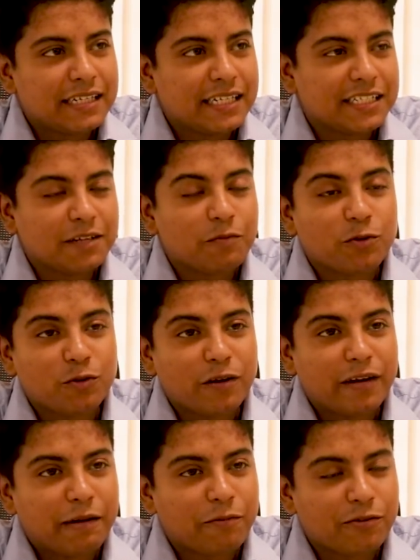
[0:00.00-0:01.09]
ইয়েটেল প্রথম
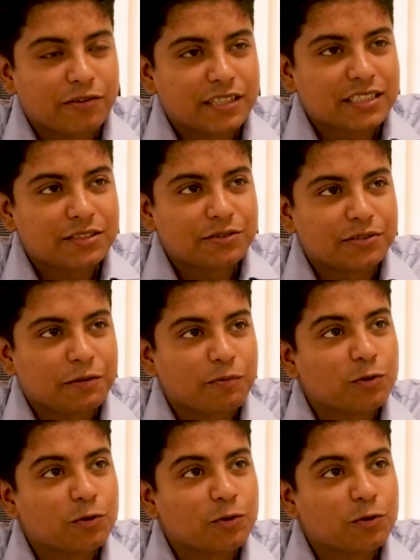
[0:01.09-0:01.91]
আলো অ্যাপ কন্টেস্ট ওটা